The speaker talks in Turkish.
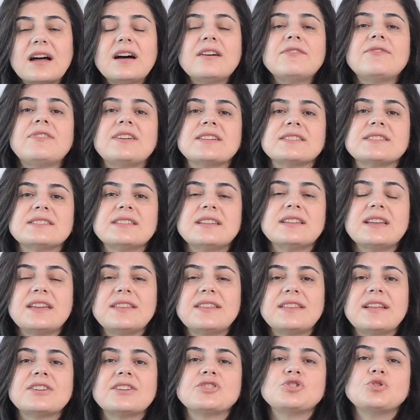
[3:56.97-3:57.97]
daha fazla
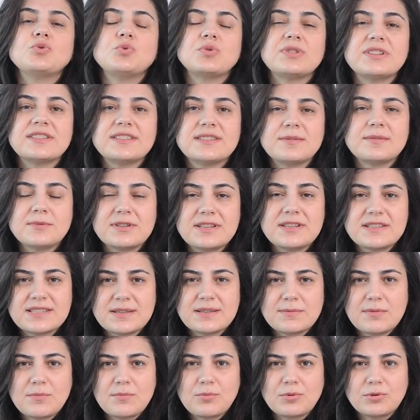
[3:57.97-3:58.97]
enerji üretimine
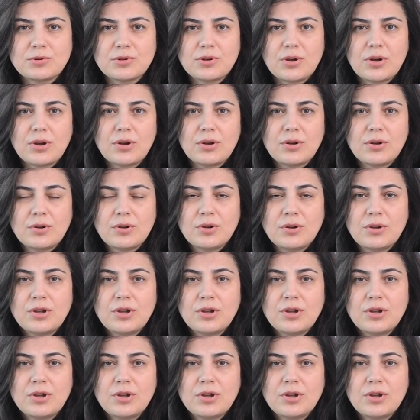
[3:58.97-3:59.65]
sebep oluyor.